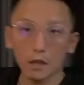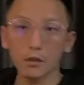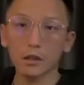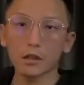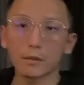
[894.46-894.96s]

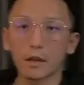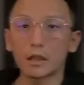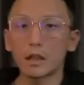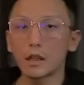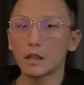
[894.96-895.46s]
须要充满了
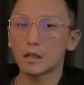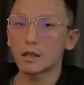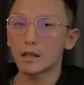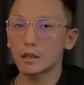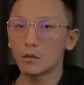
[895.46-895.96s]
仪式感。
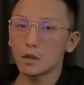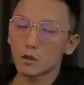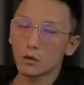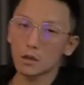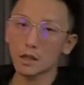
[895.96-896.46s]

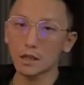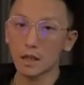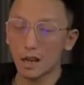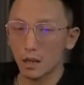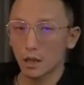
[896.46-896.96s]

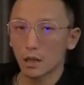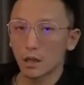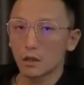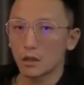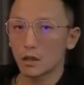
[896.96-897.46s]
说完了
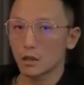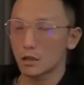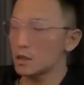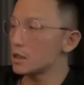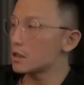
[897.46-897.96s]
第一天，
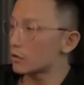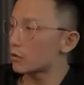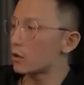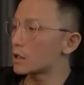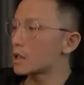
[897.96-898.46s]
接
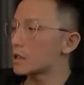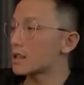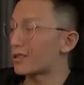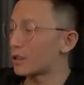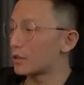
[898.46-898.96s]
下来的一个
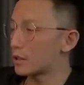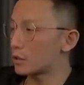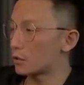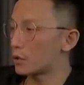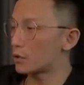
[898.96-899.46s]
关键时
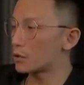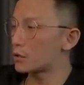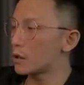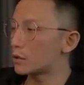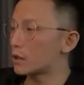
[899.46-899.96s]
刻
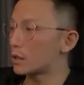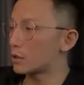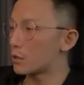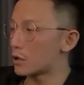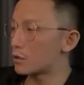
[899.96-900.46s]
就是第一
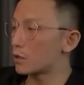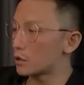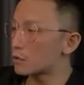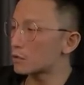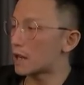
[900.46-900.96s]
周结束
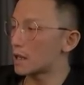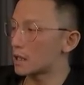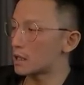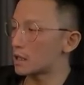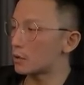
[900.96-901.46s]
的工作
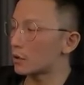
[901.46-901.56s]
汇报。